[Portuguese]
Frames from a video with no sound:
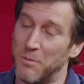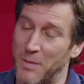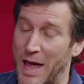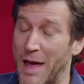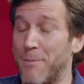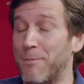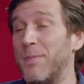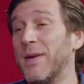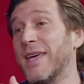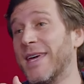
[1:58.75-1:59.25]

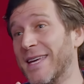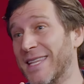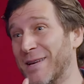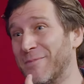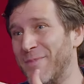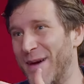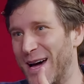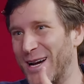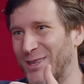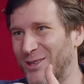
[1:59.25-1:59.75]
É pequena
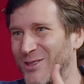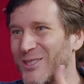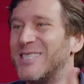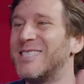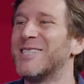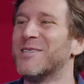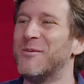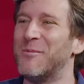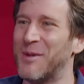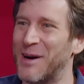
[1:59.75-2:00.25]
perto de
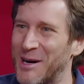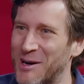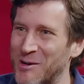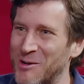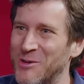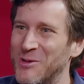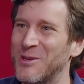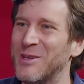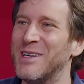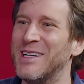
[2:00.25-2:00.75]
São Paulo,
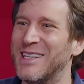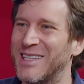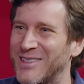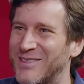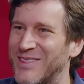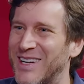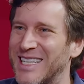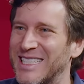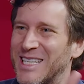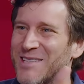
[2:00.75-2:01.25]
ah,
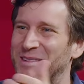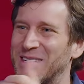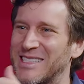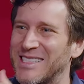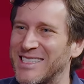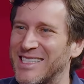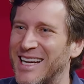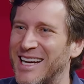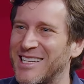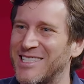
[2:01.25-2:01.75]
mas é uma
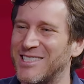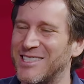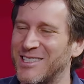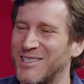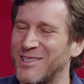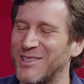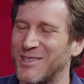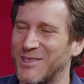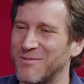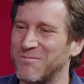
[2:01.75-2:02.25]

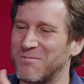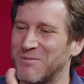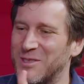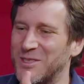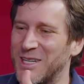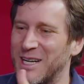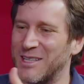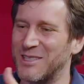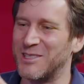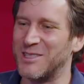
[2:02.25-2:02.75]
cidade já